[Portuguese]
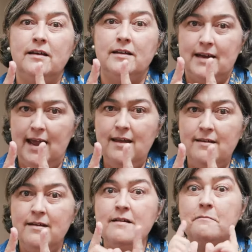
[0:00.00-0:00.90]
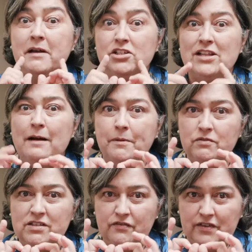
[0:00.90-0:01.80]
né? Mas dá para
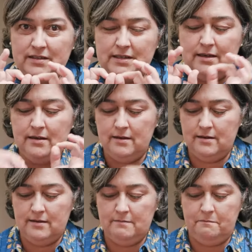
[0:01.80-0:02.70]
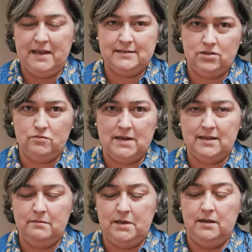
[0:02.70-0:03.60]
você fazer peça de
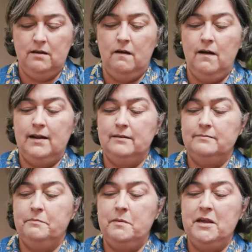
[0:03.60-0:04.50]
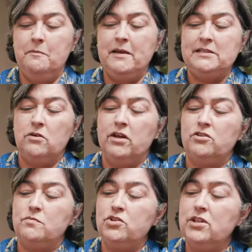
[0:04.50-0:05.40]
macramê. Olha, primeira peça que eu quero
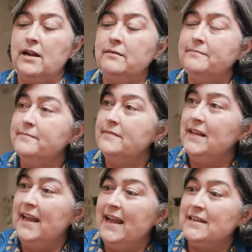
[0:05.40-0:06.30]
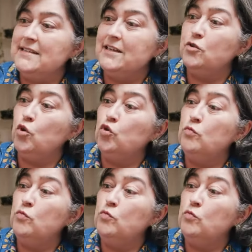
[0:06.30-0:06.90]
te mostrar é essa que todo